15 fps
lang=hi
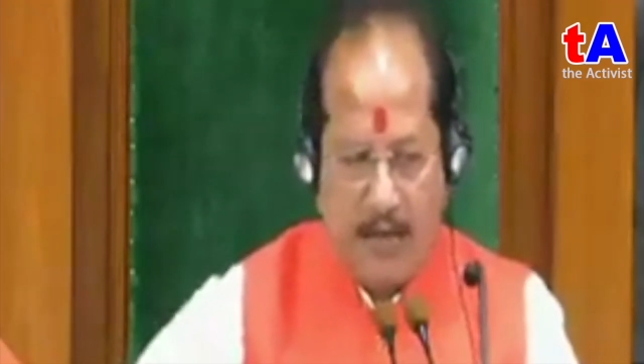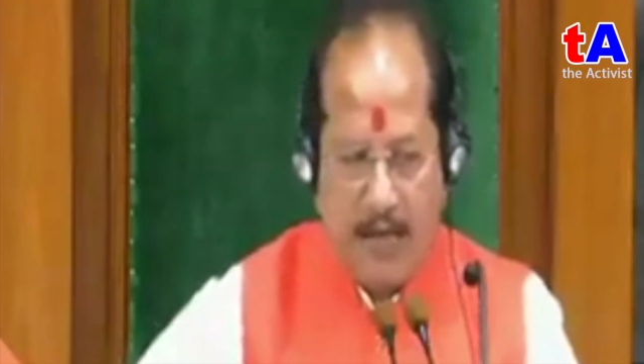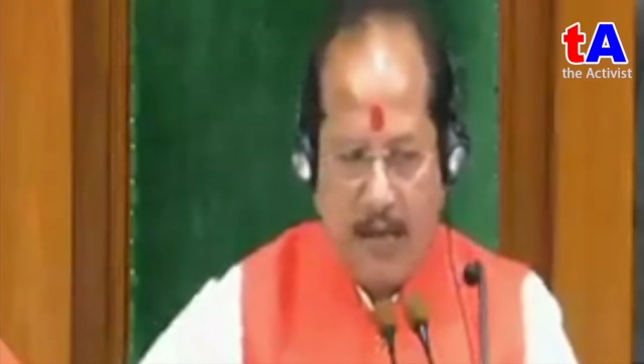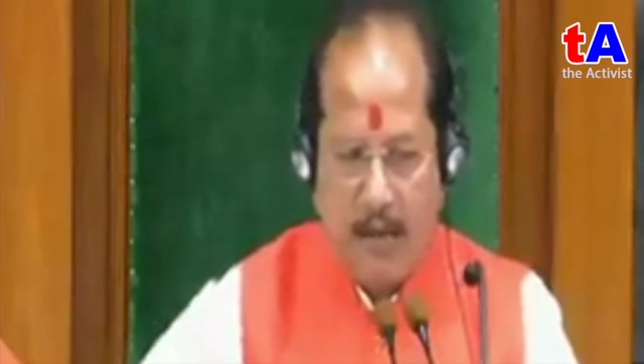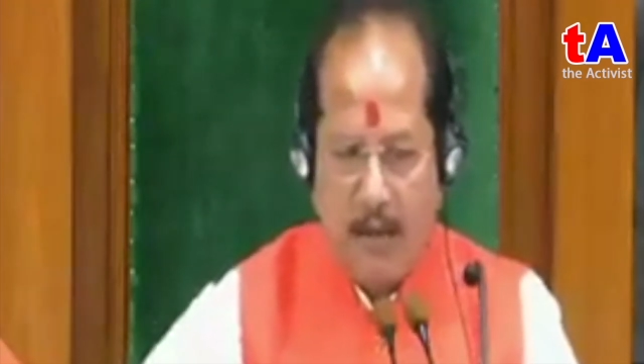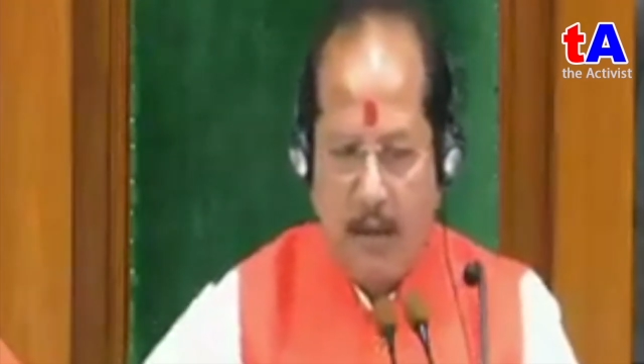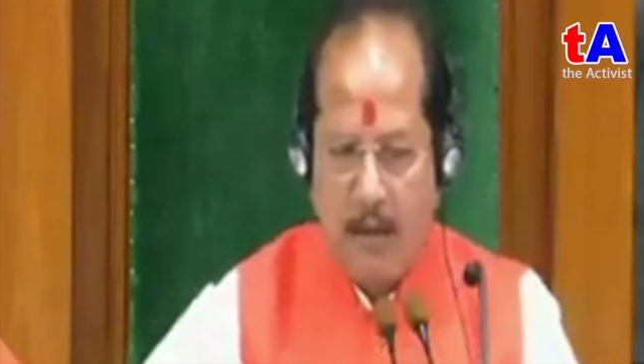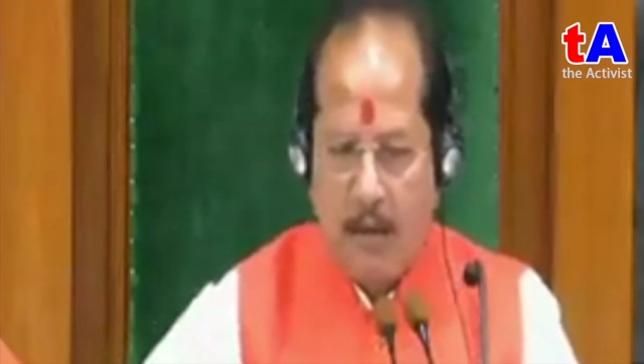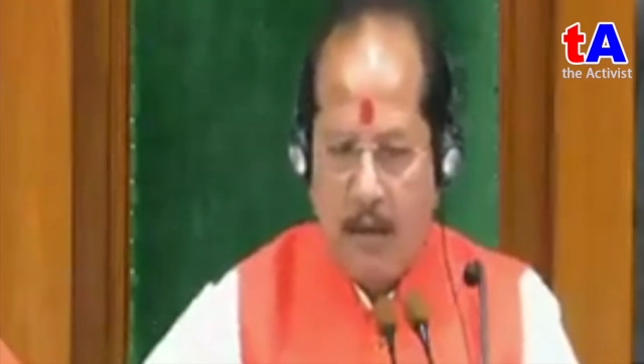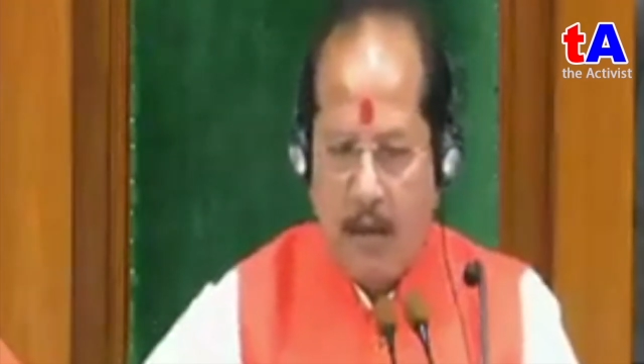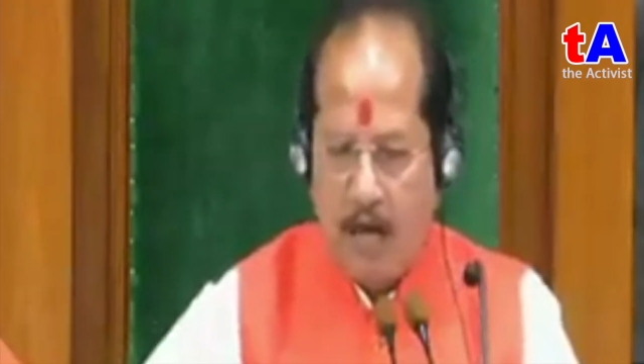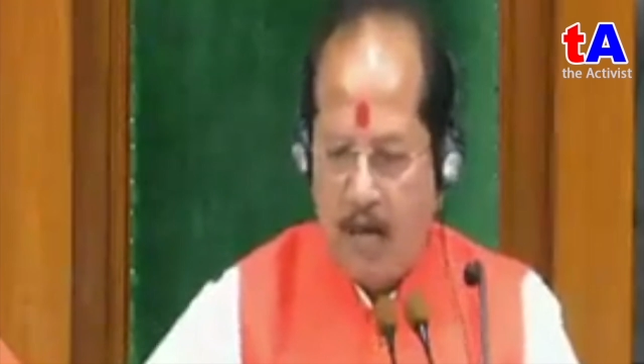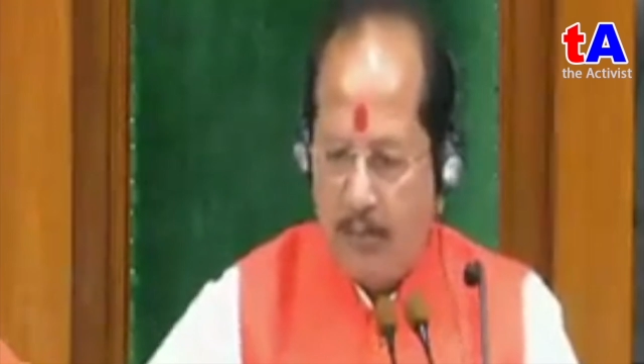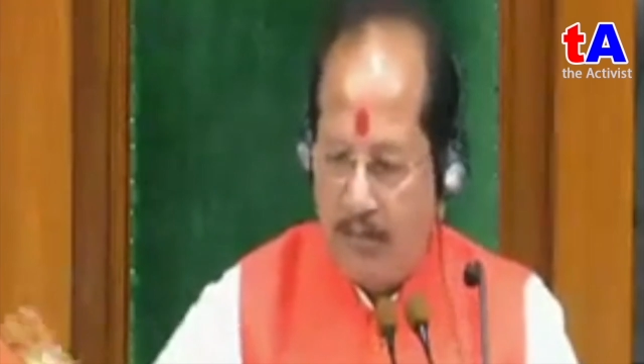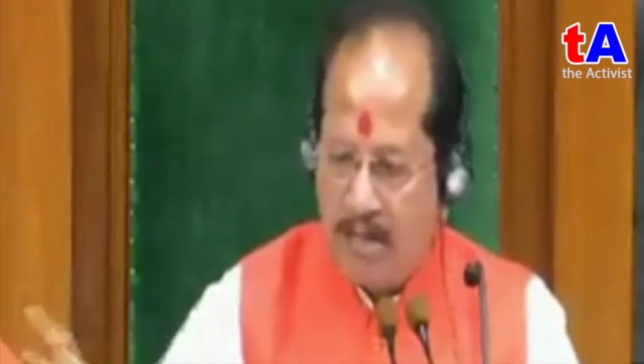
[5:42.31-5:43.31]
है
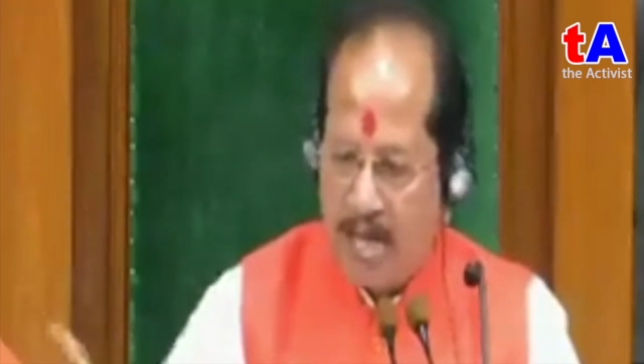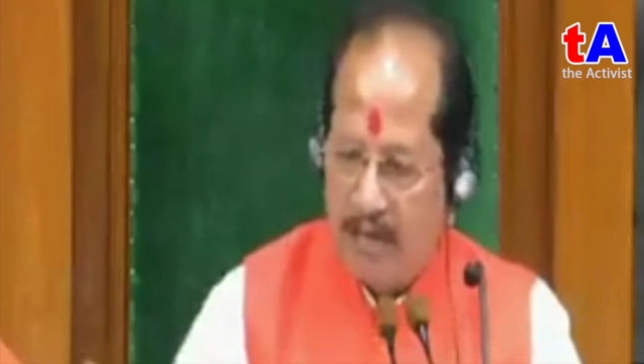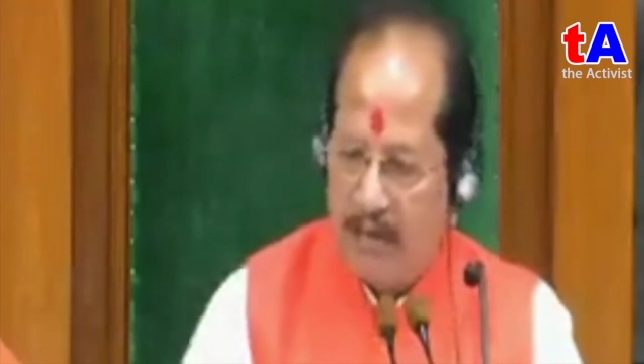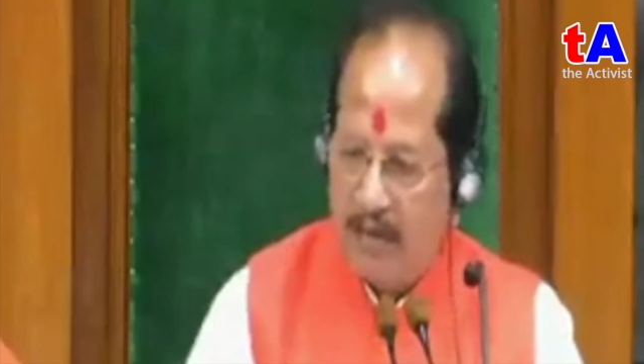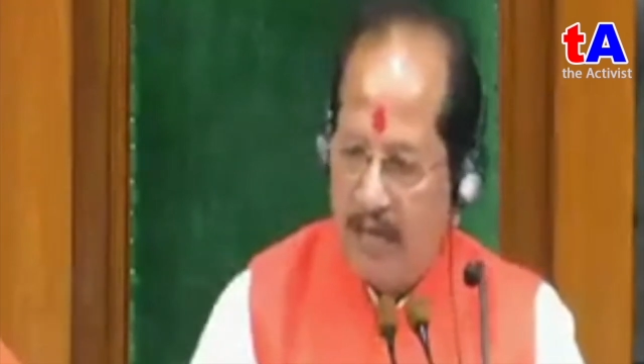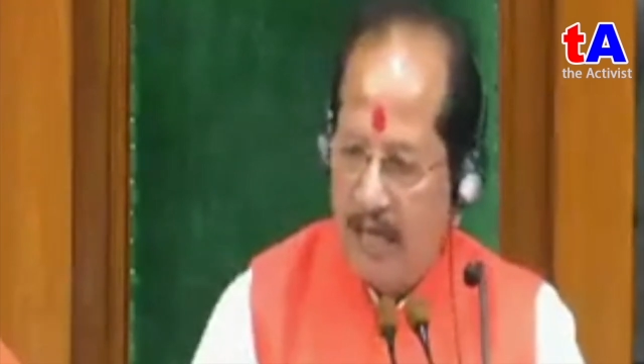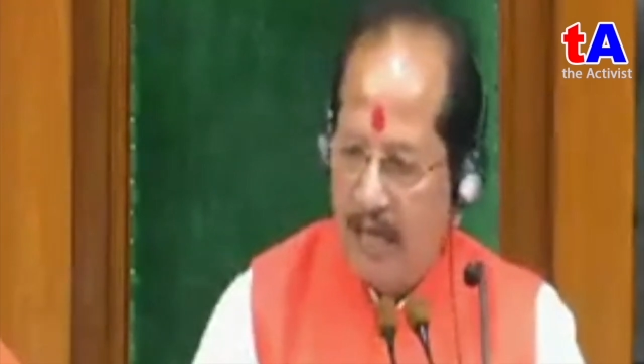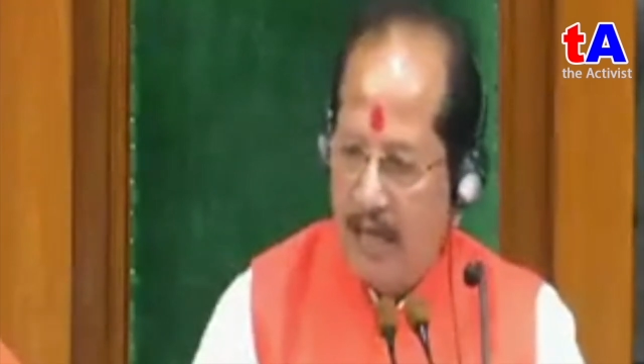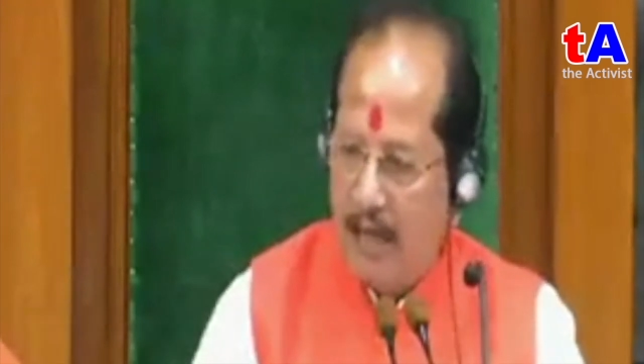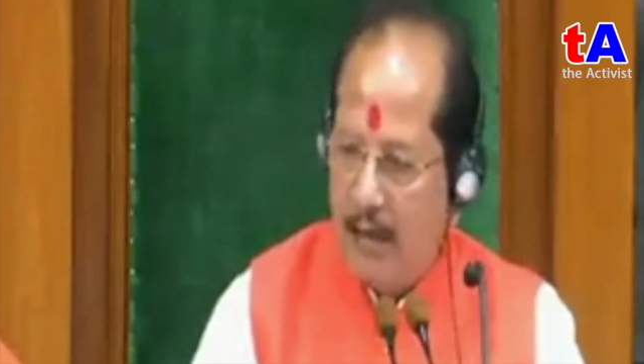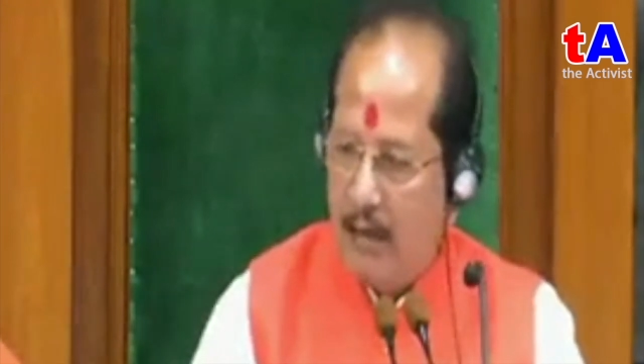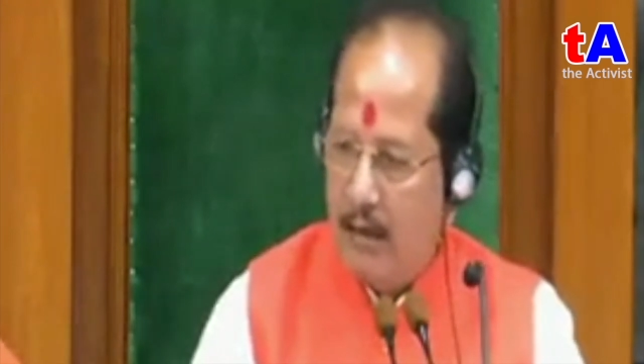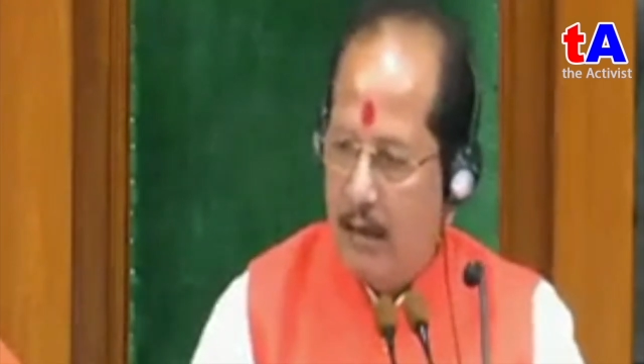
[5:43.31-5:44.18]
हम चाहते हैं